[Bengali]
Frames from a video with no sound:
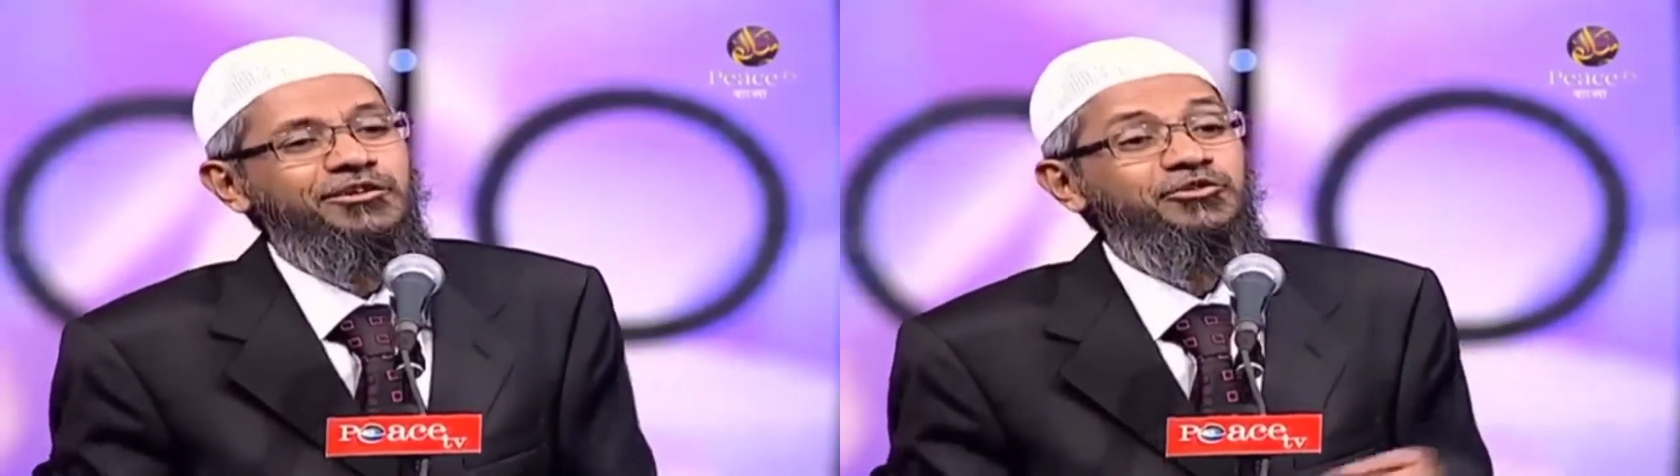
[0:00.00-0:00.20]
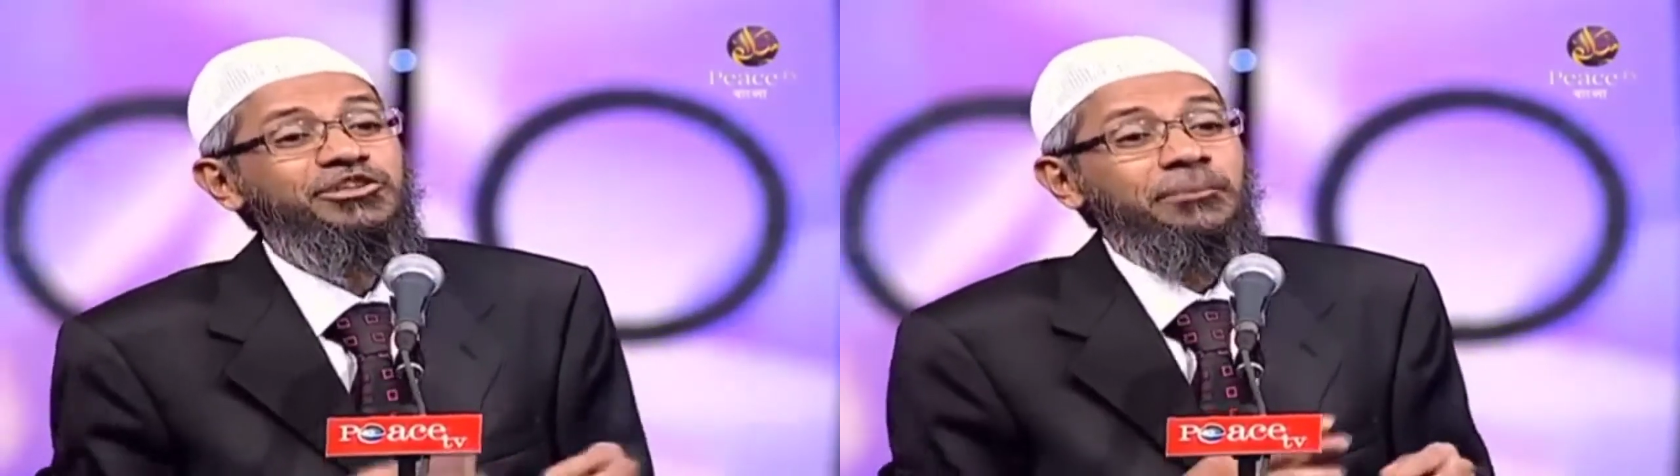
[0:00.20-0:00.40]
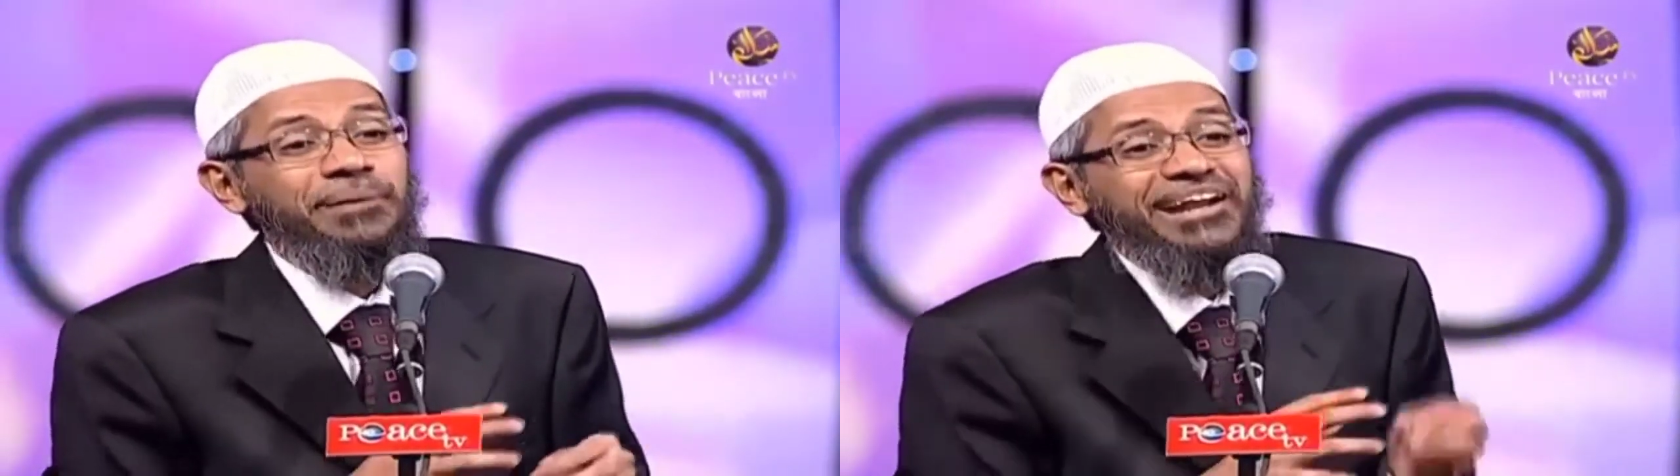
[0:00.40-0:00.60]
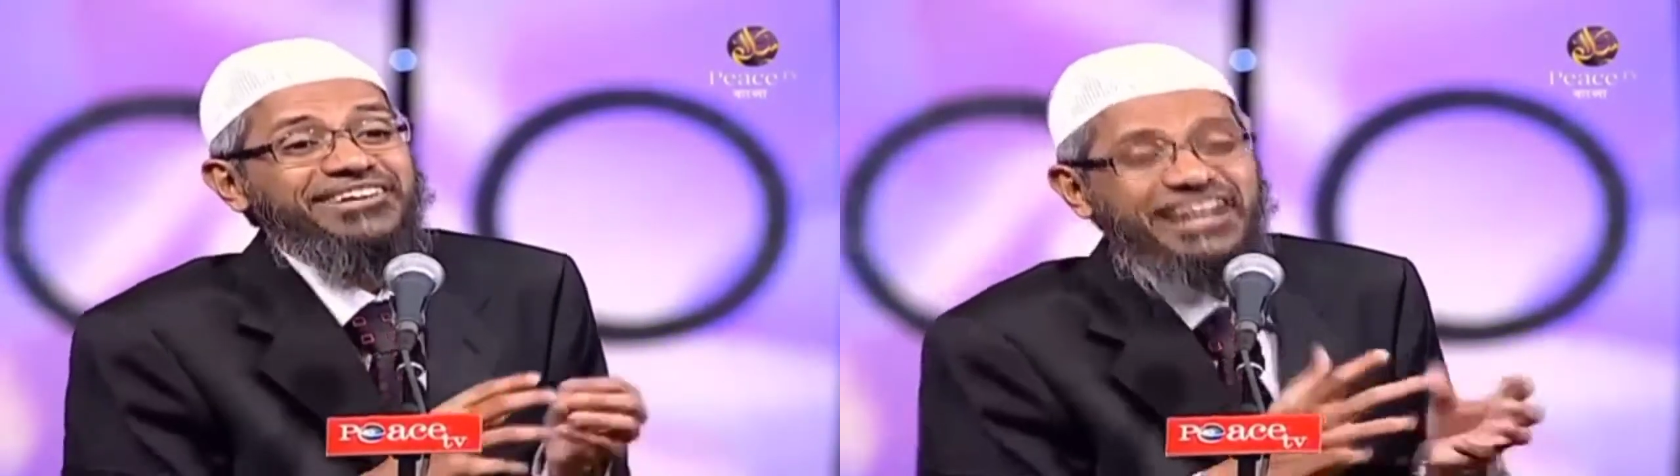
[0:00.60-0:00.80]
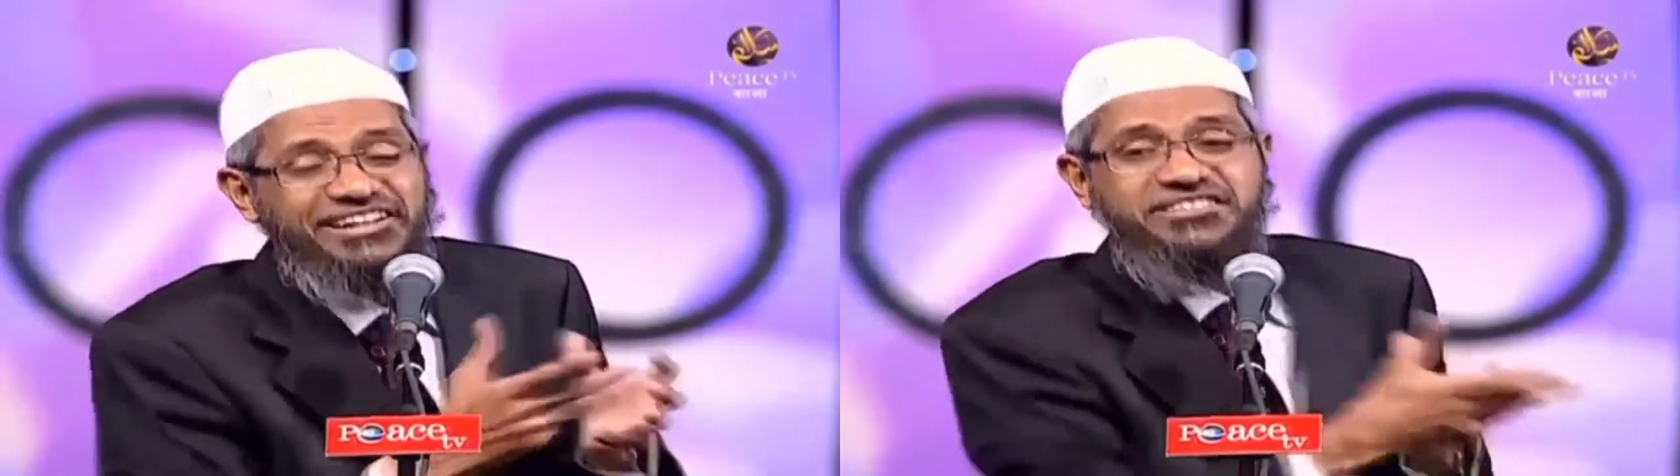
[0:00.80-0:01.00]
তা নিয়ে
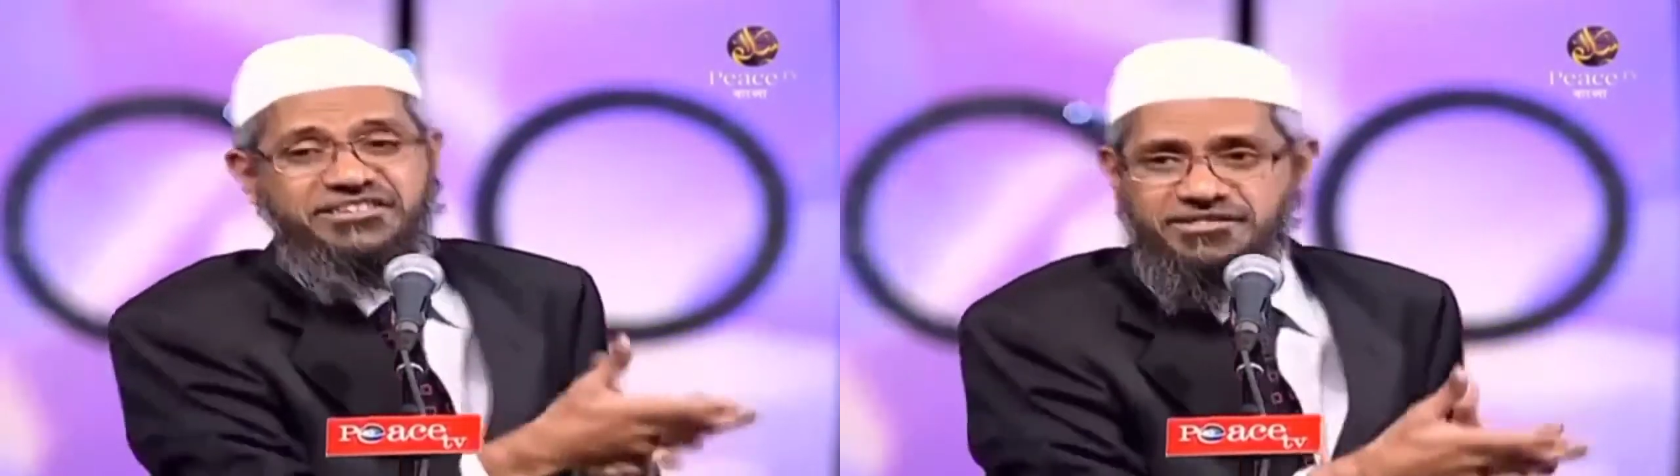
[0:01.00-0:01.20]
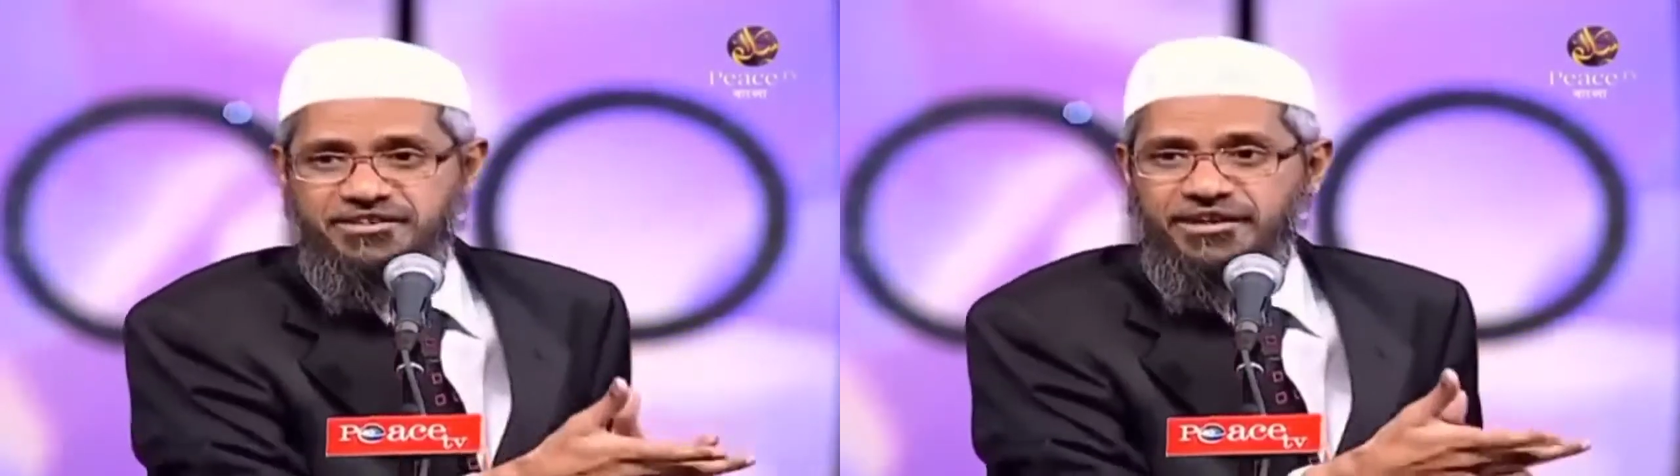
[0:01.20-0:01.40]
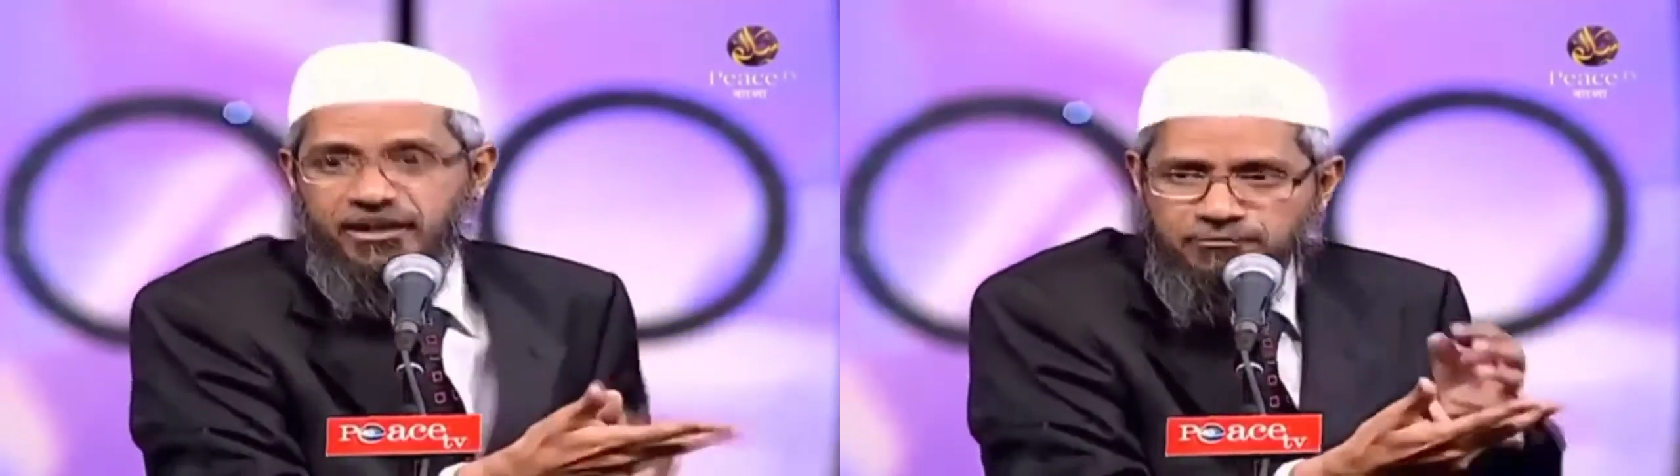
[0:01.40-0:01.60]
পরিকল্পনা করে